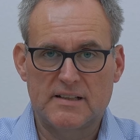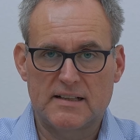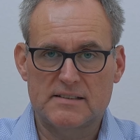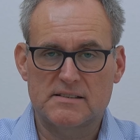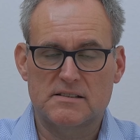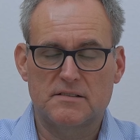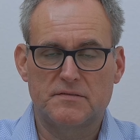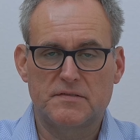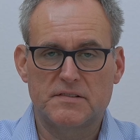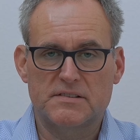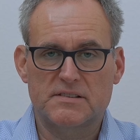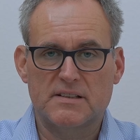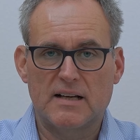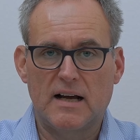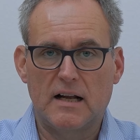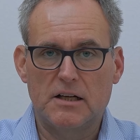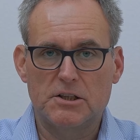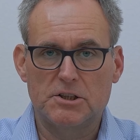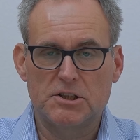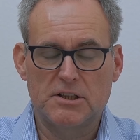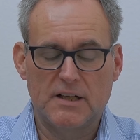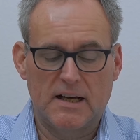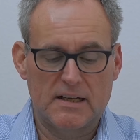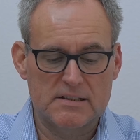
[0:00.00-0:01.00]
letzte
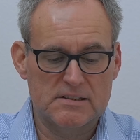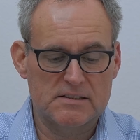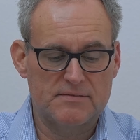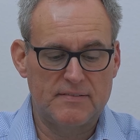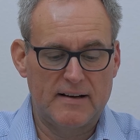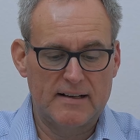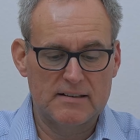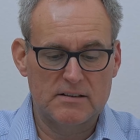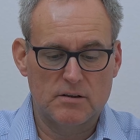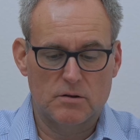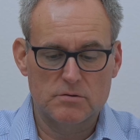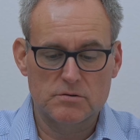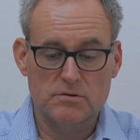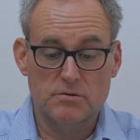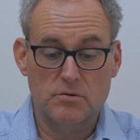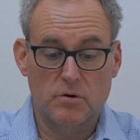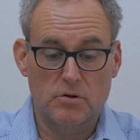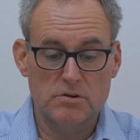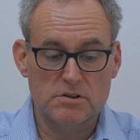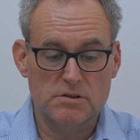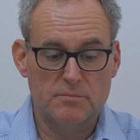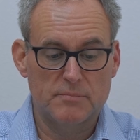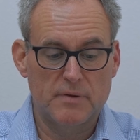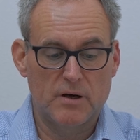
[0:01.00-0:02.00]
fiskalische Jahr
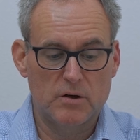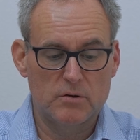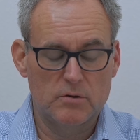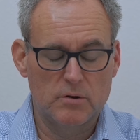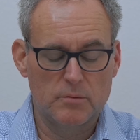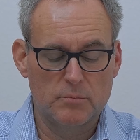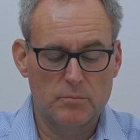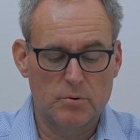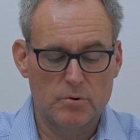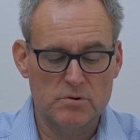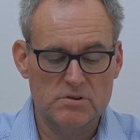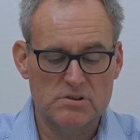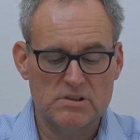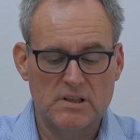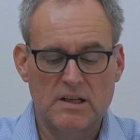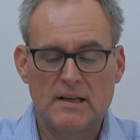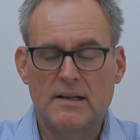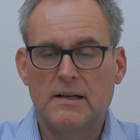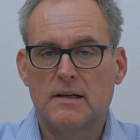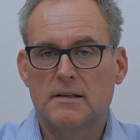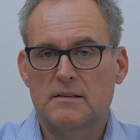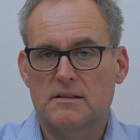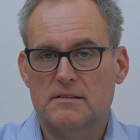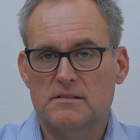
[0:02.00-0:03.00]
2019 bei Olympus,
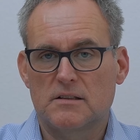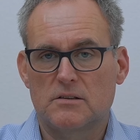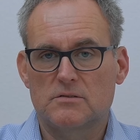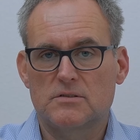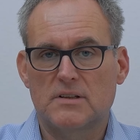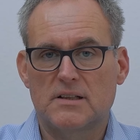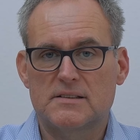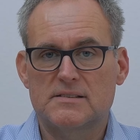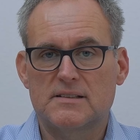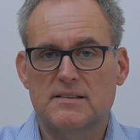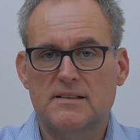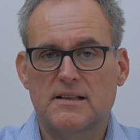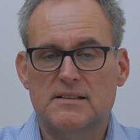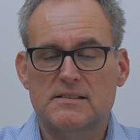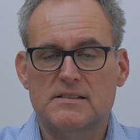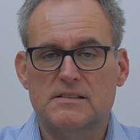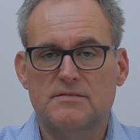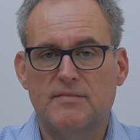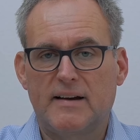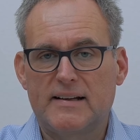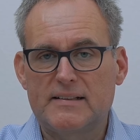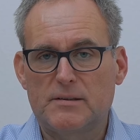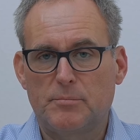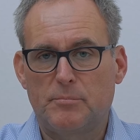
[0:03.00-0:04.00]
das ist also jetzt dann das
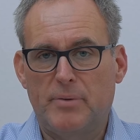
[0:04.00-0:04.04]
zweite